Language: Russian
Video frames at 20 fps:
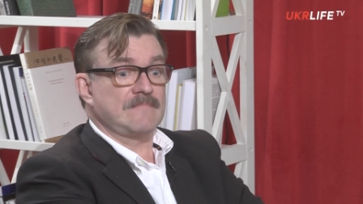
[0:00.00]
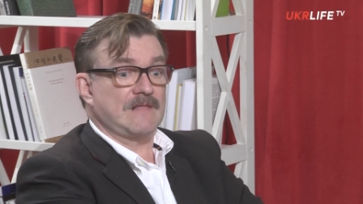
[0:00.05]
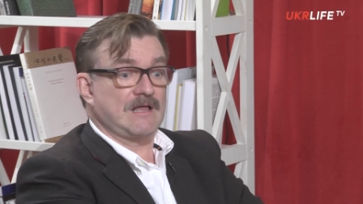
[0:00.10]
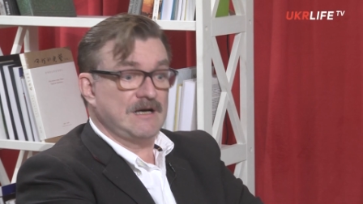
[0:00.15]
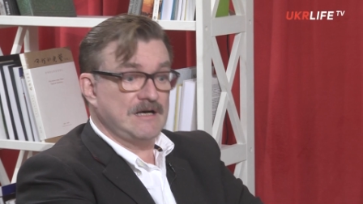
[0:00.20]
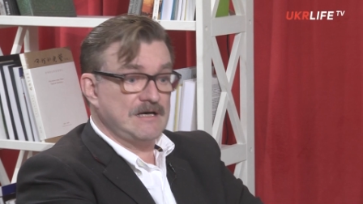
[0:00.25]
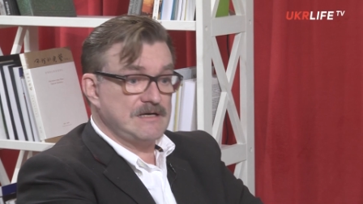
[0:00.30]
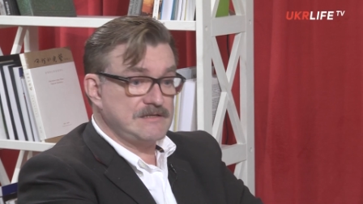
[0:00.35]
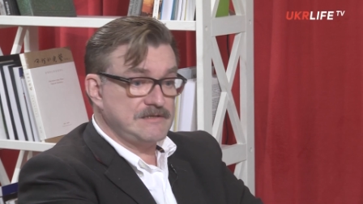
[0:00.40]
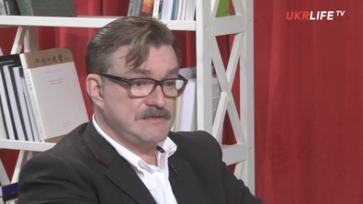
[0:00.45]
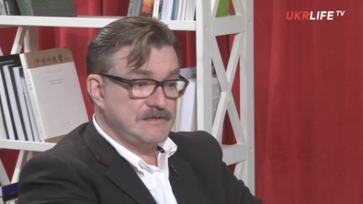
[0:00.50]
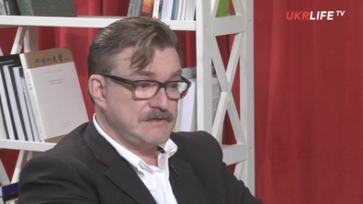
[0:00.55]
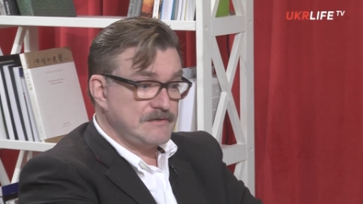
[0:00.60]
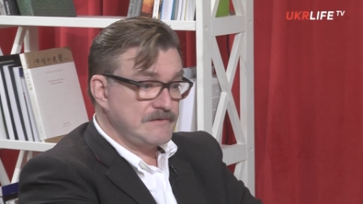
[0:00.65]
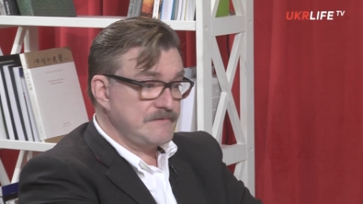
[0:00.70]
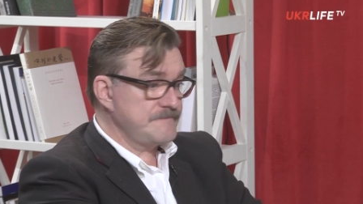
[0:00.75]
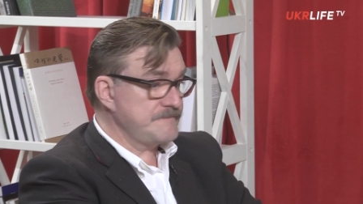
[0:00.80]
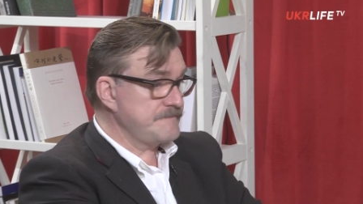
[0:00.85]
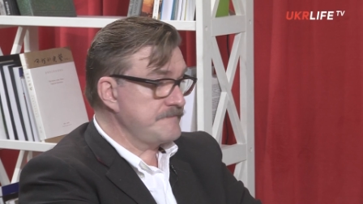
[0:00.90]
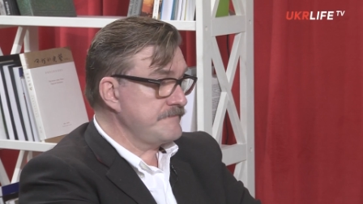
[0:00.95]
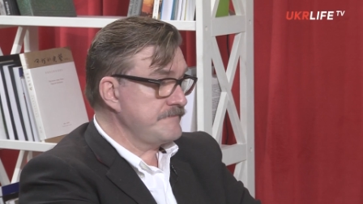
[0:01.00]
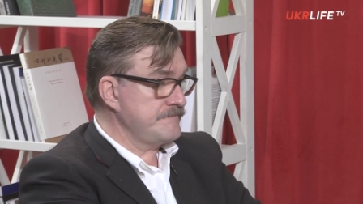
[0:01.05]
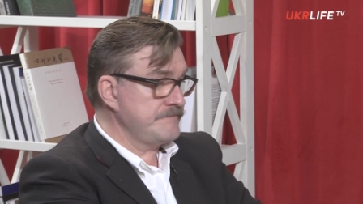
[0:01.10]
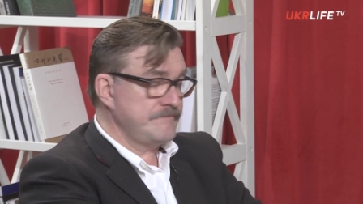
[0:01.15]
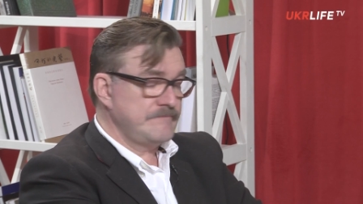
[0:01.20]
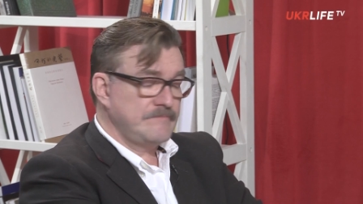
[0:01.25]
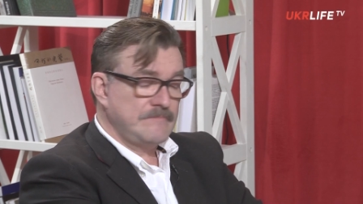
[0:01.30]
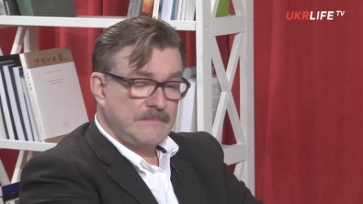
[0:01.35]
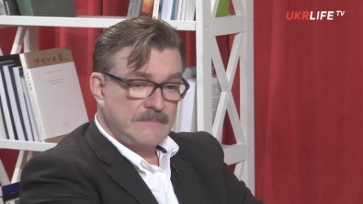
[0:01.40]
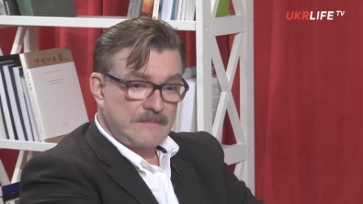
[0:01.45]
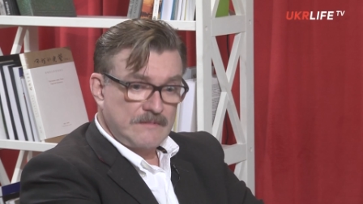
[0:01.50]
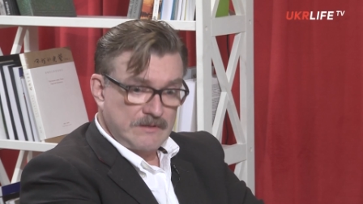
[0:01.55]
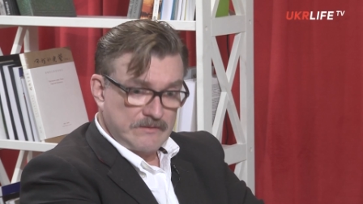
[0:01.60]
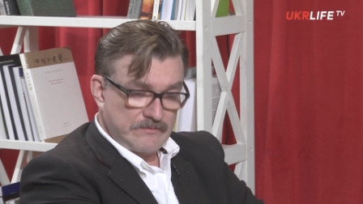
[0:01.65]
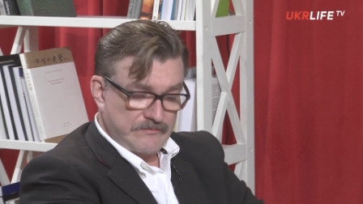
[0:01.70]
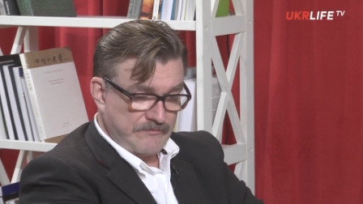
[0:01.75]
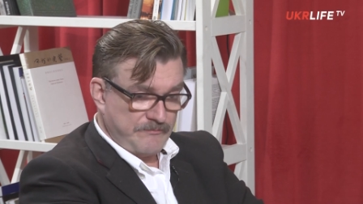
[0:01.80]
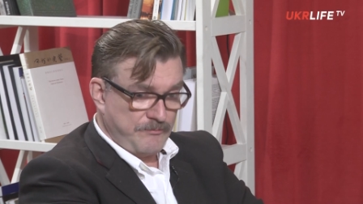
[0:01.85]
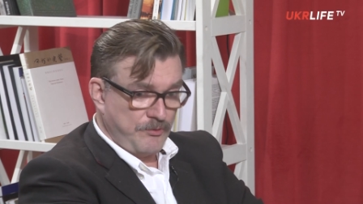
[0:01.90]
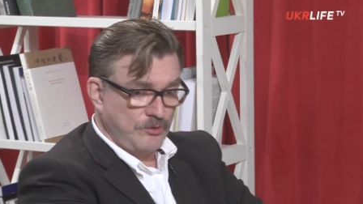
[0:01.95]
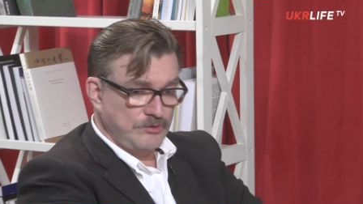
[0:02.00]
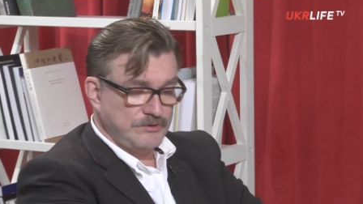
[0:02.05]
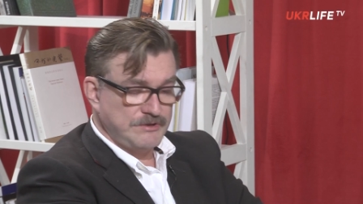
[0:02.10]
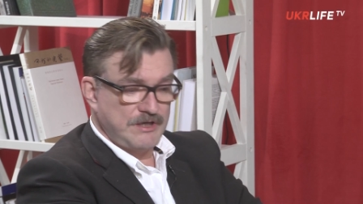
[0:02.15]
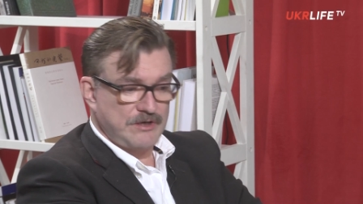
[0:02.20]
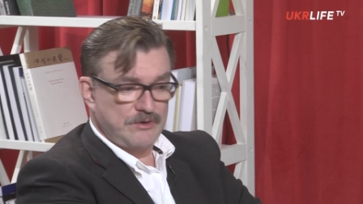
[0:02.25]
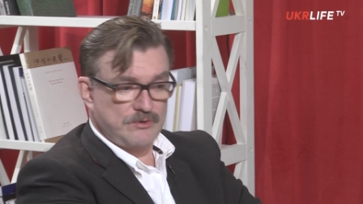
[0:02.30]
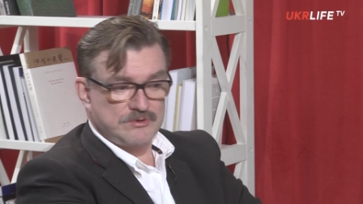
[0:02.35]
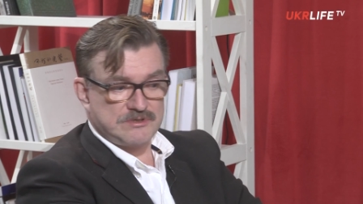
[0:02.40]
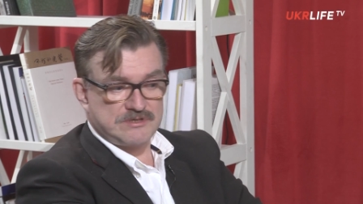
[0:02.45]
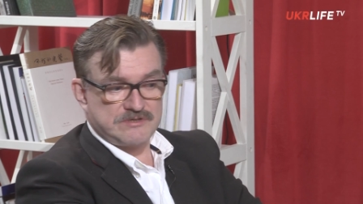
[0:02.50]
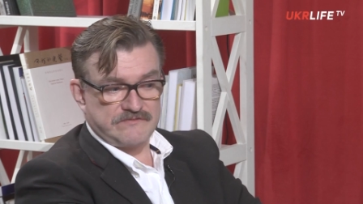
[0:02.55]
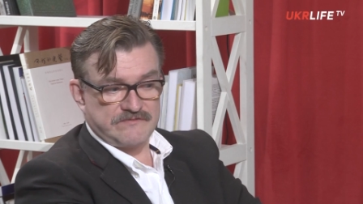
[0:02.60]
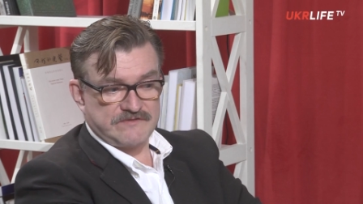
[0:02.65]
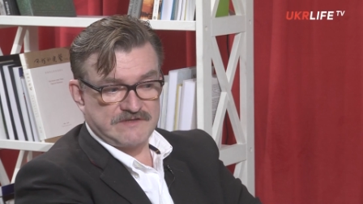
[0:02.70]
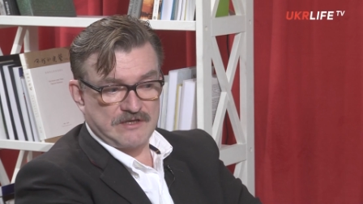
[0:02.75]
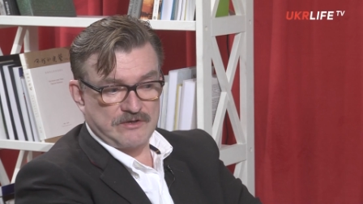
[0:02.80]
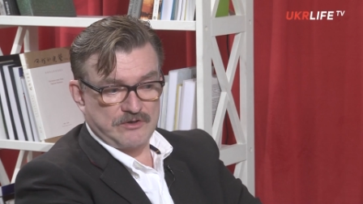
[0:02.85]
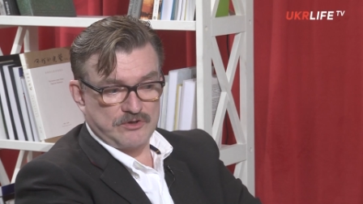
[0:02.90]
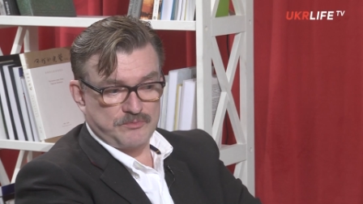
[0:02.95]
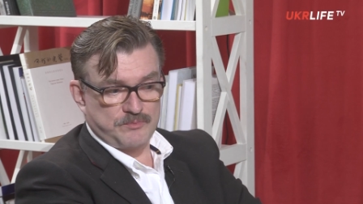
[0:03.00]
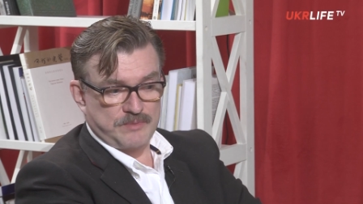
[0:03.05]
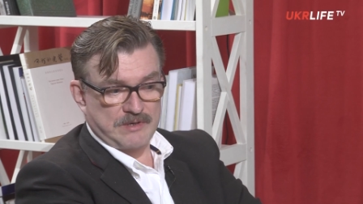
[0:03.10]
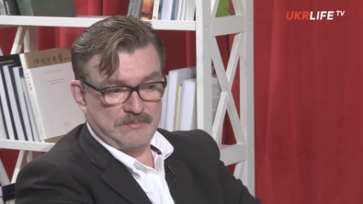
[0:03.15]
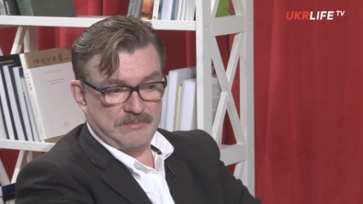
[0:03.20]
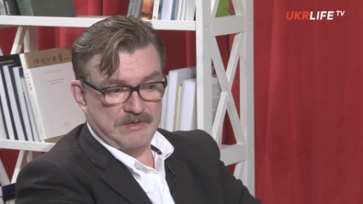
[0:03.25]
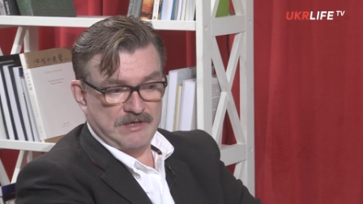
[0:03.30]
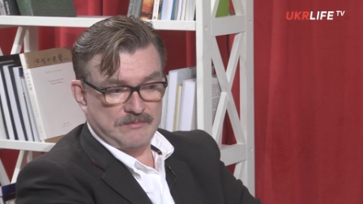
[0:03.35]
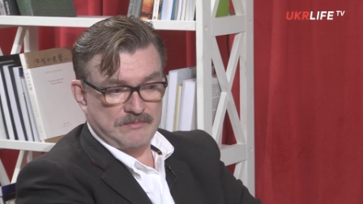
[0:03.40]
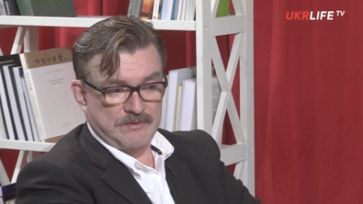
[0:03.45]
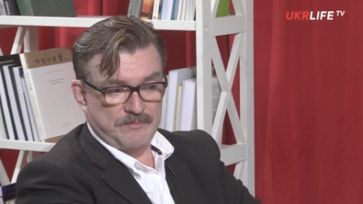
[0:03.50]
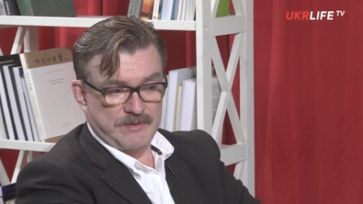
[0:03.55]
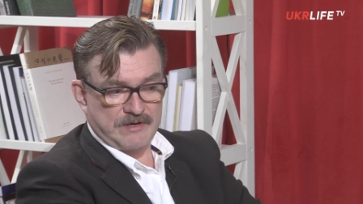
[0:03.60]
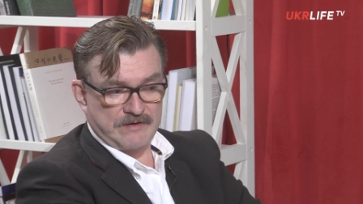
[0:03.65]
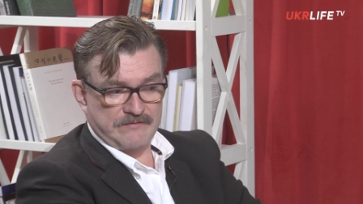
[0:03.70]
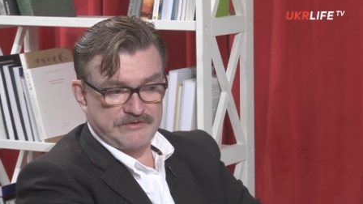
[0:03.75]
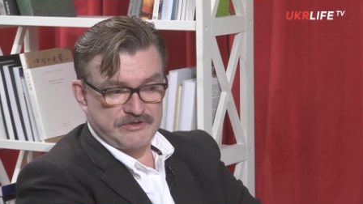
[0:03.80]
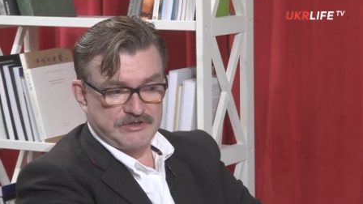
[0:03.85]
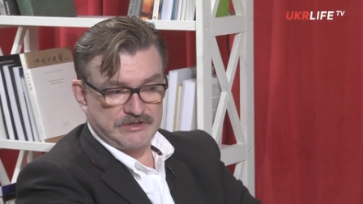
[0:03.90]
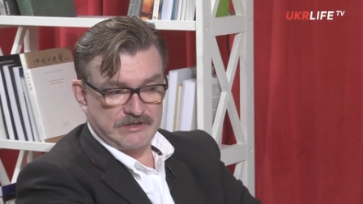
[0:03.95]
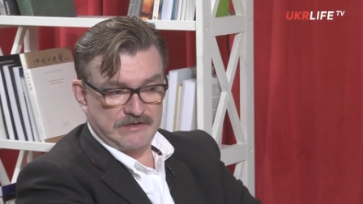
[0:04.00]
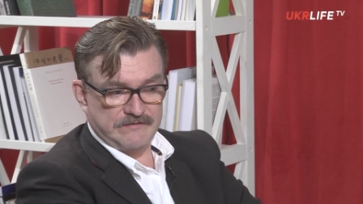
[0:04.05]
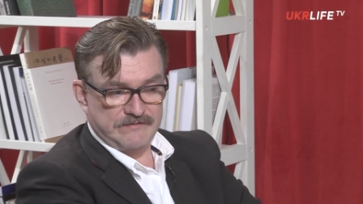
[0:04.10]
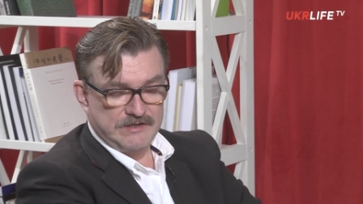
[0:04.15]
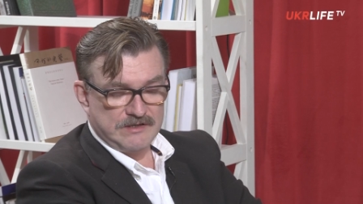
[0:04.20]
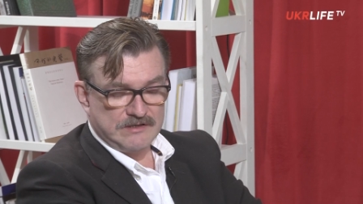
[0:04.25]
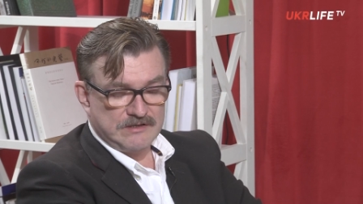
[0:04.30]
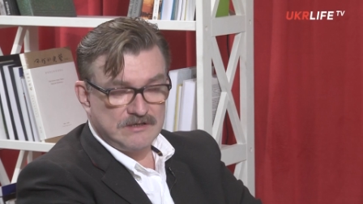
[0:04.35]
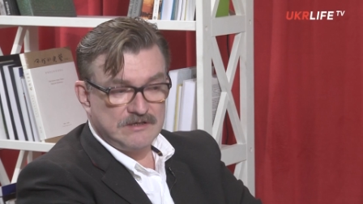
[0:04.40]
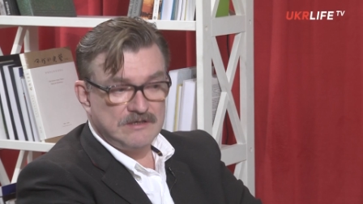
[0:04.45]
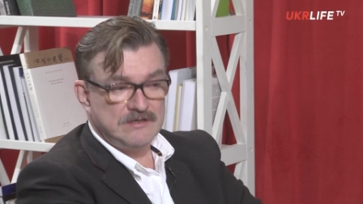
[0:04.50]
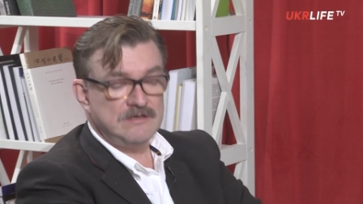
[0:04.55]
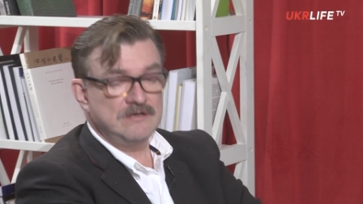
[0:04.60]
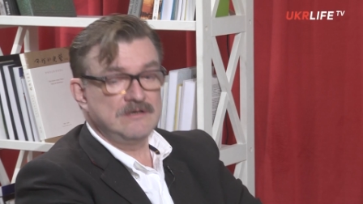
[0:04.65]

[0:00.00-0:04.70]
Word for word: Картер. В полный рост встает проблема прав человека.